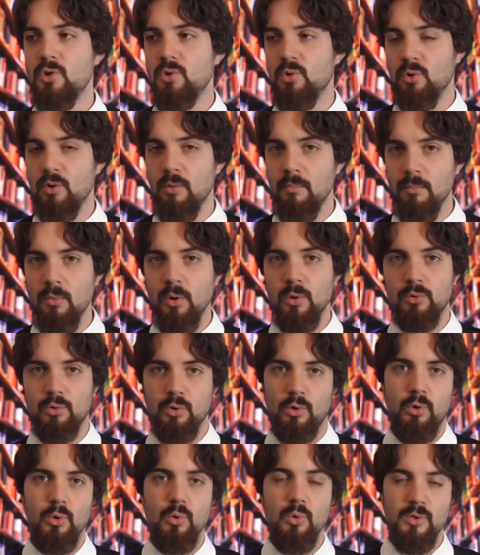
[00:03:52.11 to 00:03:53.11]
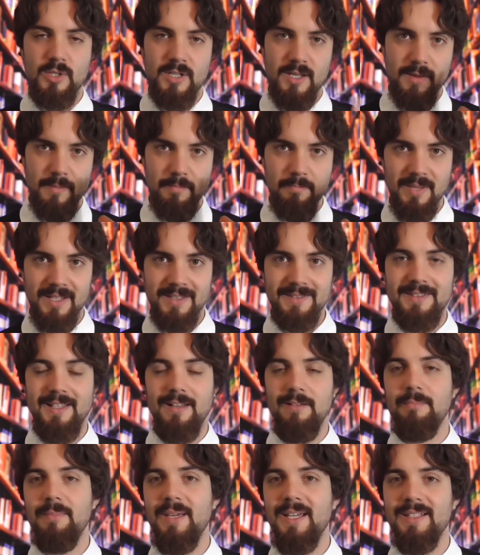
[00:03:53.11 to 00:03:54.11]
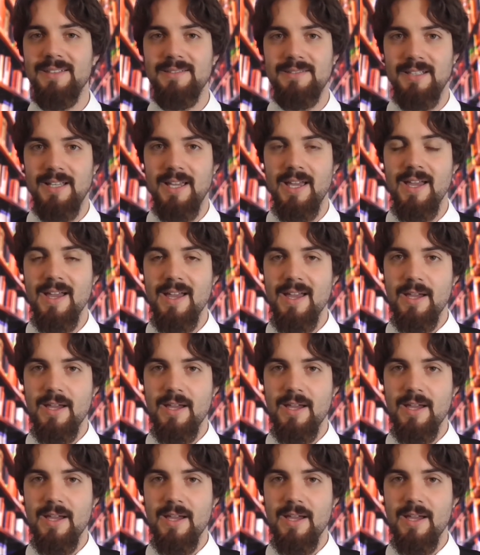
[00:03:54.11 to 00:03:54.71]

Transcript: sono molto chiusi mentalmente